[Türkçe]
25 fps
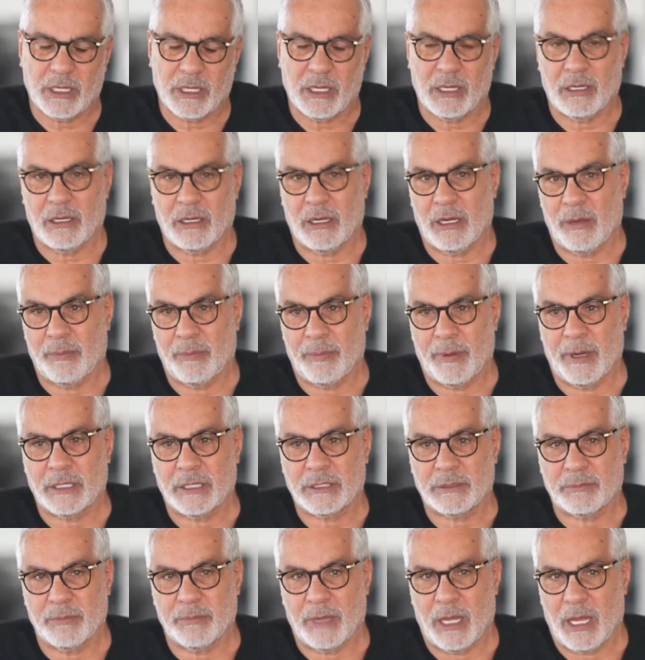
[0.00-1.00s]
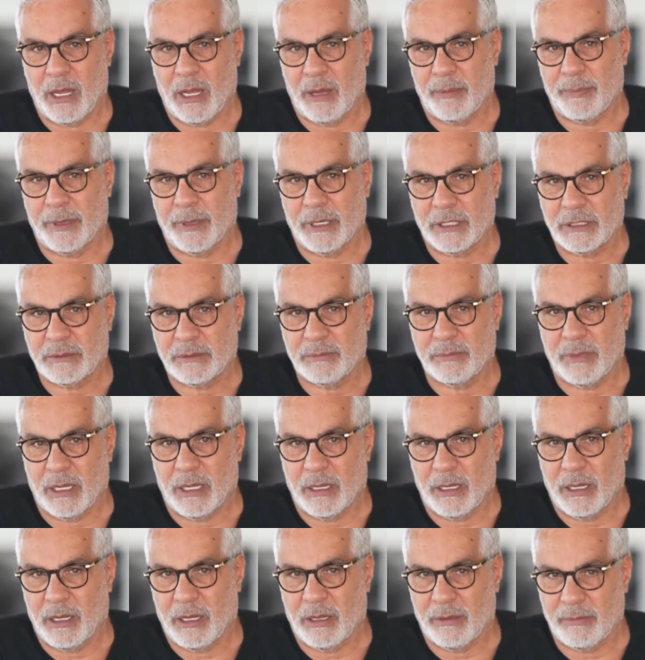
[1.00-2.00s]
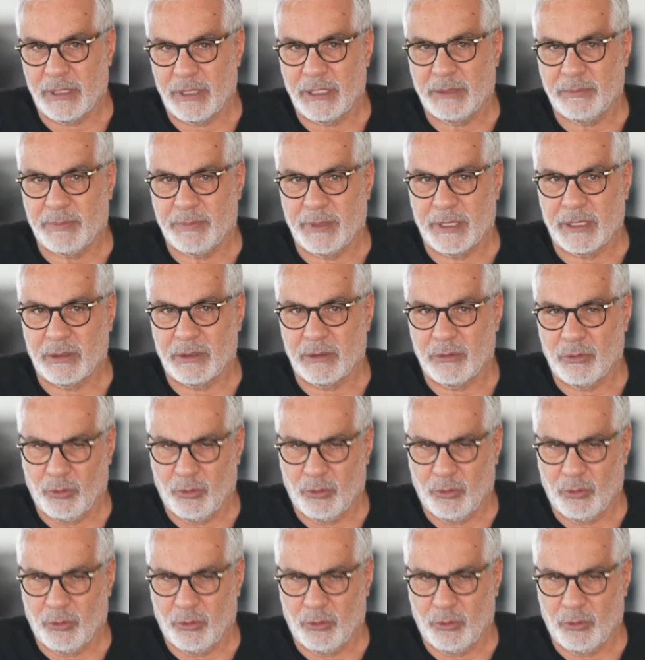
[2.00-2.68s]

Aa, abartma, abartma Ahmet Bey.